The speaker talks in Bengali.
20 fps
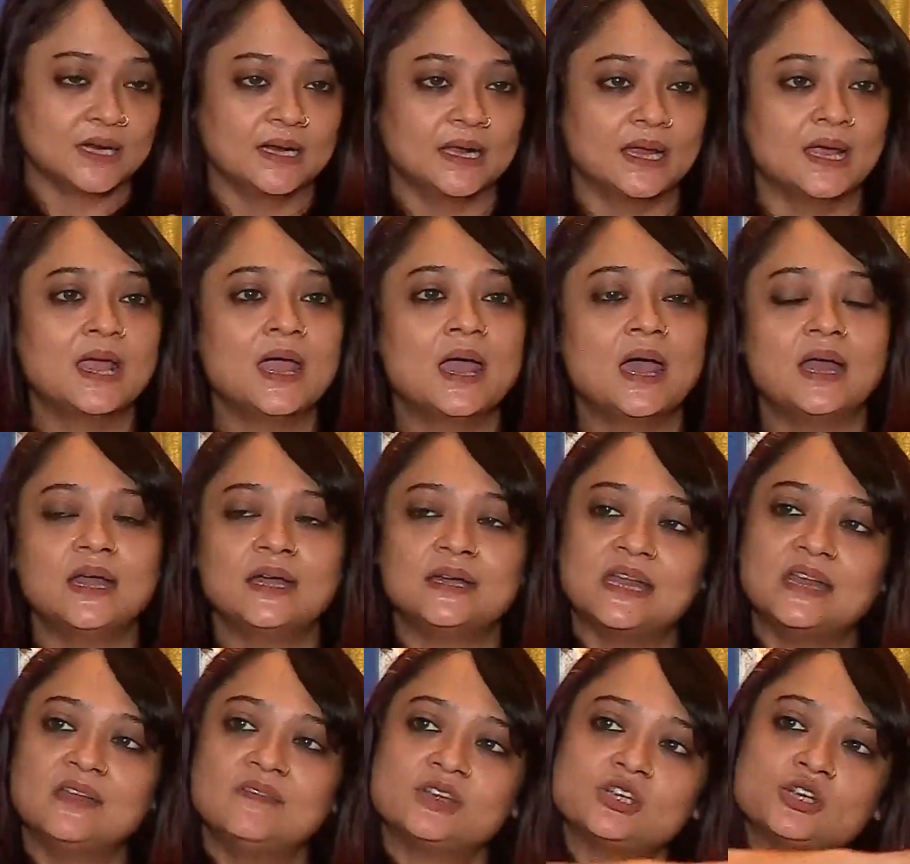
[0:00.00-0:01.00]
নিয়ে আরে
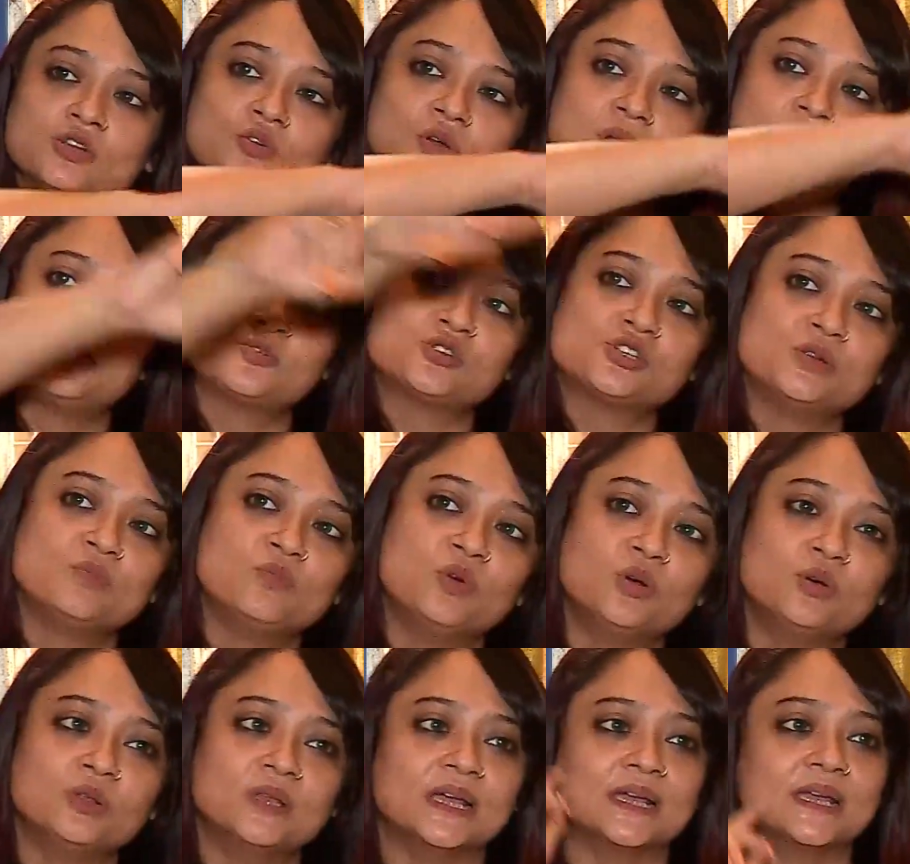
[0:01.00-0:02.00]
টেলিভিশন গোটা
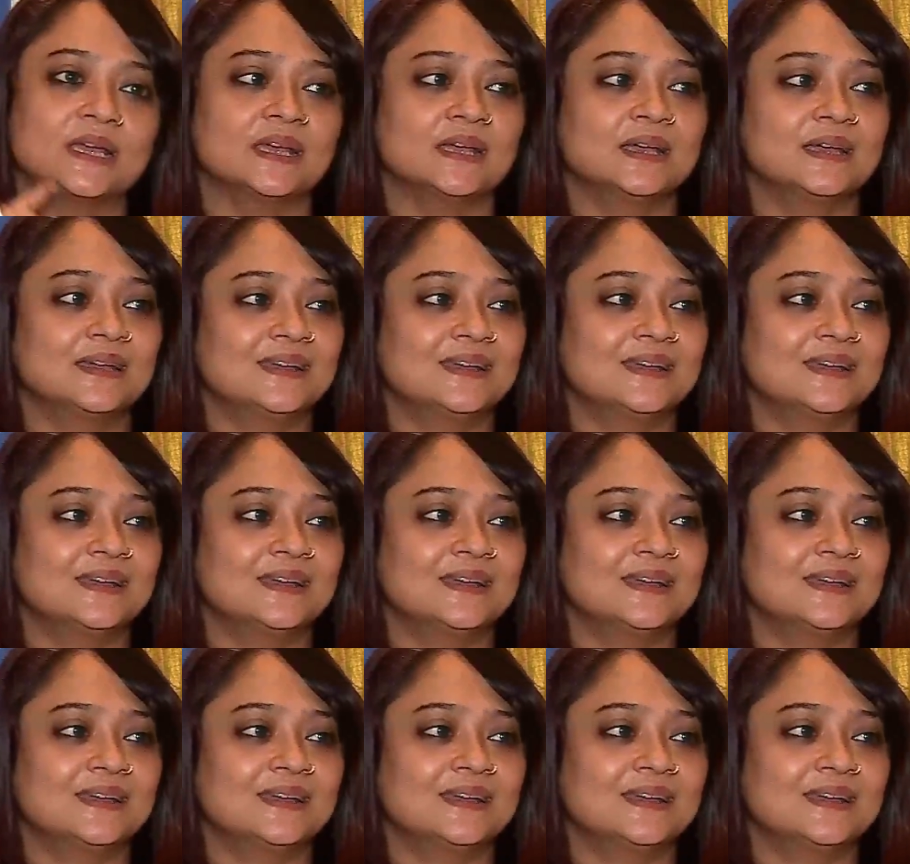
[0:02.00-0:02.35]
পশ্চিমবঙ্গ দেখে